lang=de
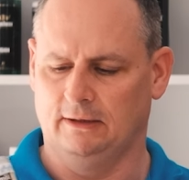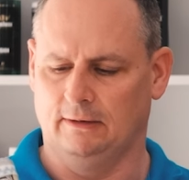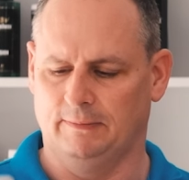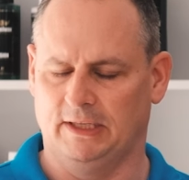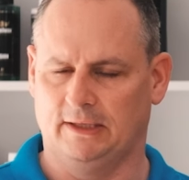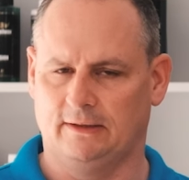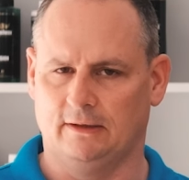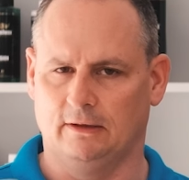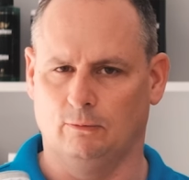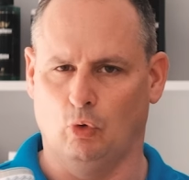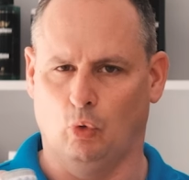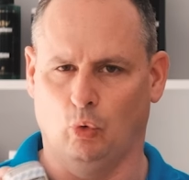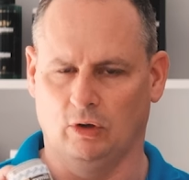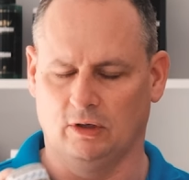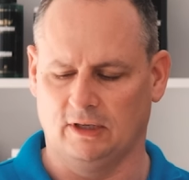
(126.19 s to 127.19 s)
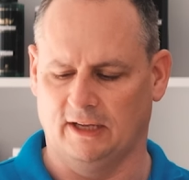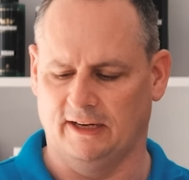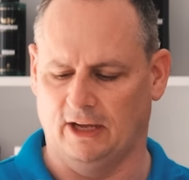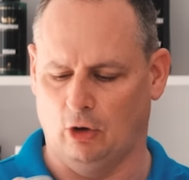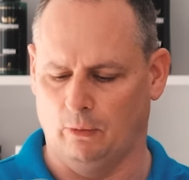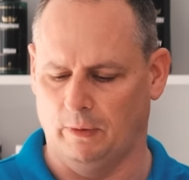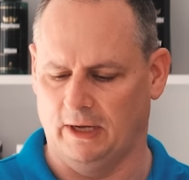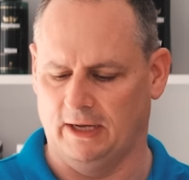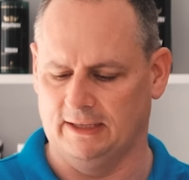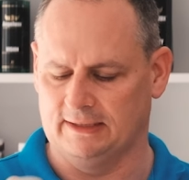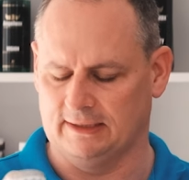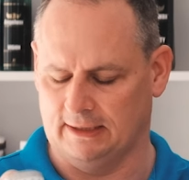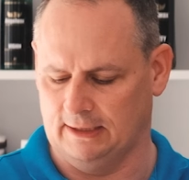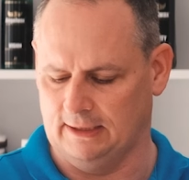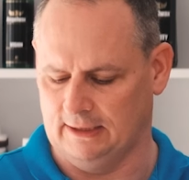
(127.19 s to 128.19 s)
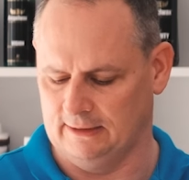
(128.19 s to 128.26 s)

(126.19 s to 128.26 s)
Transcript: mit einem hohen Kanauberanteil,